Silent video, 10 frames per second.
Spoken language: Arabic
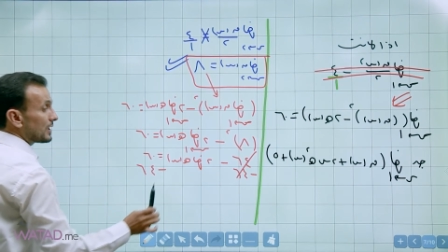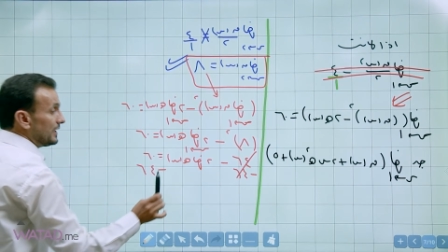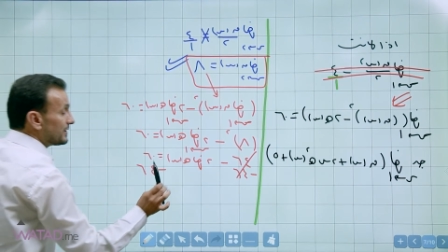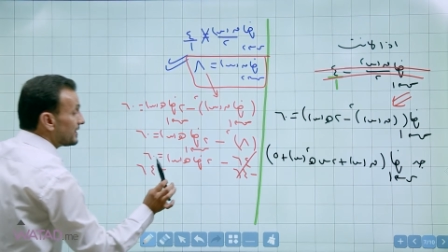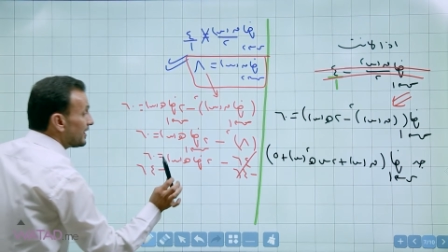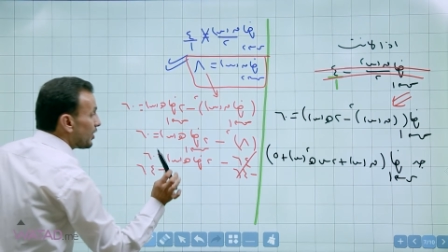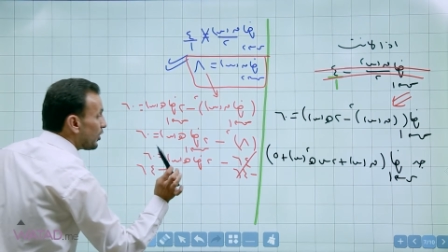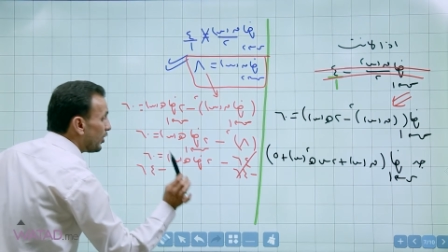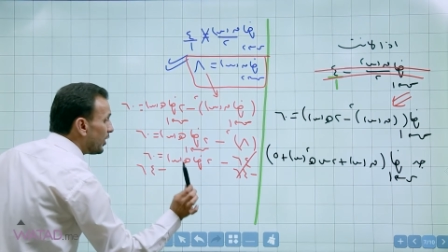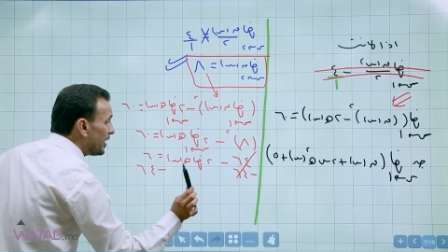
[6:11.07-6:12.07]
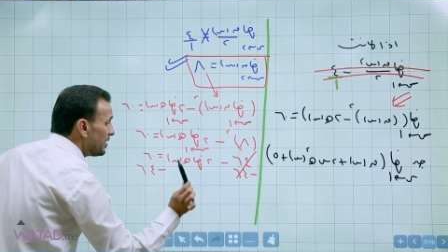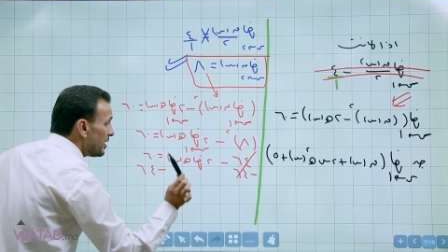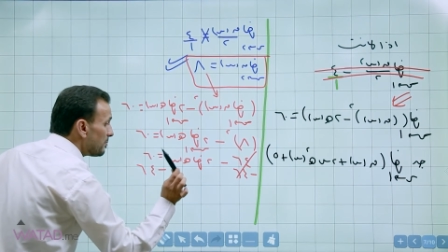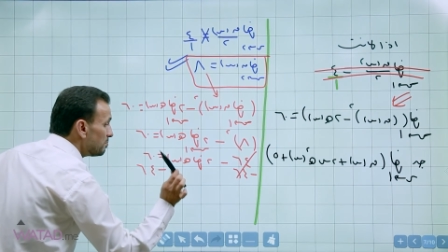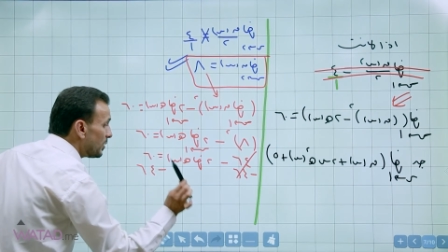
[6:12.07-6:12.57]
ضل عندي؟ هون
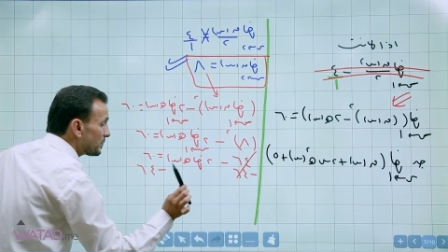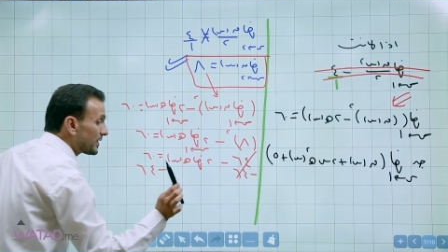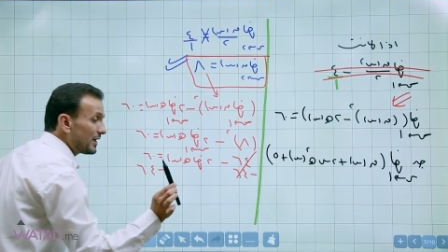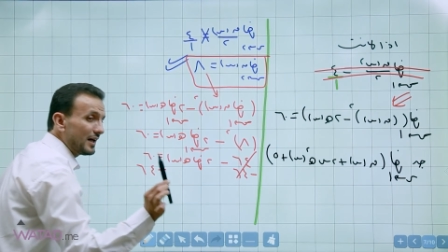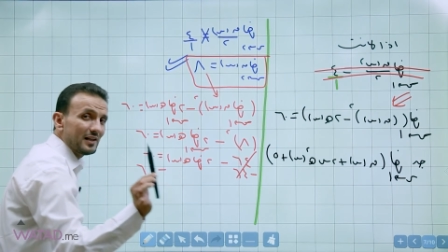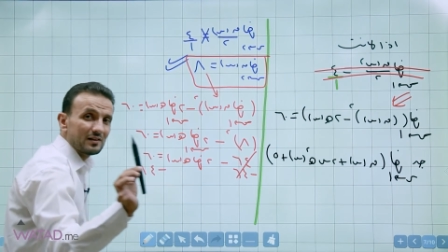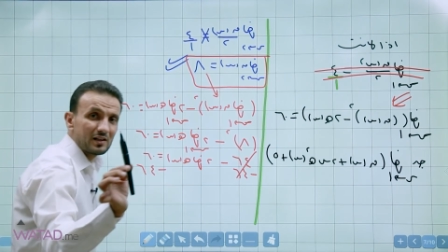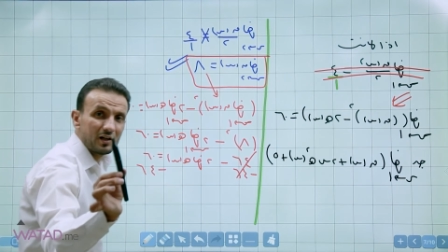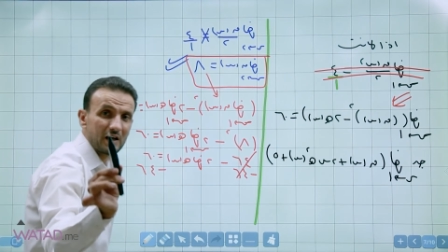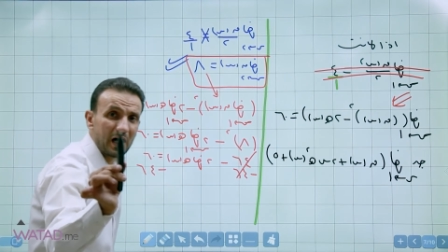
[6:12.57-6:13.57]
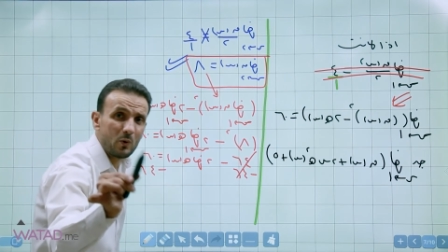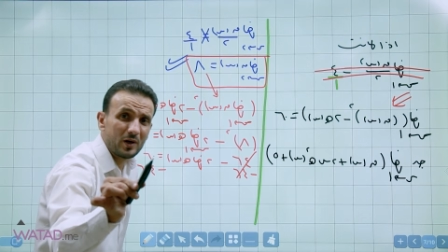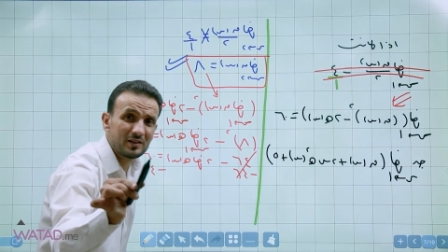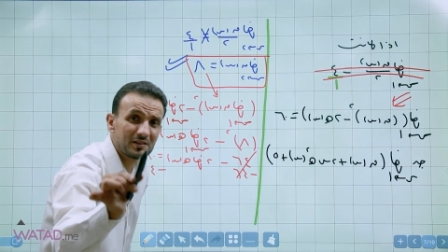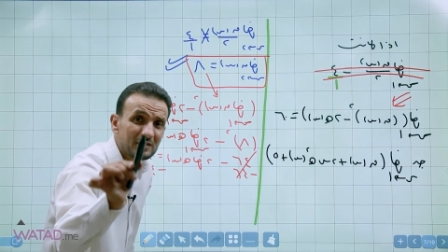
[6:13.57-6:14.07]
ممكن انت
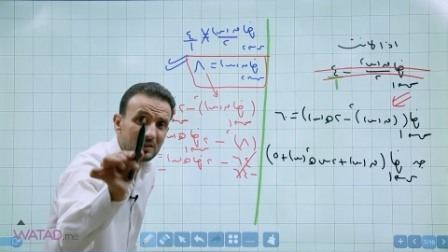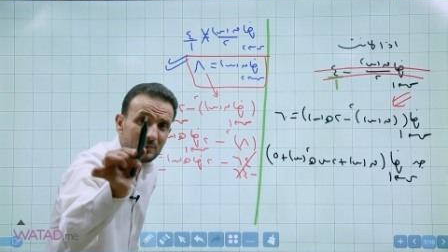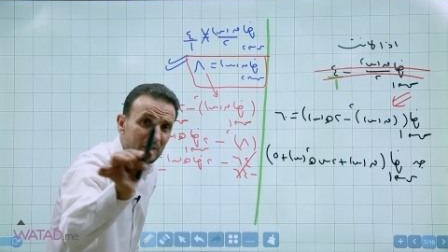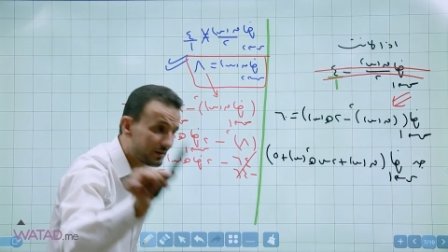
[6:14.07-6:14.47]
او انت تدمر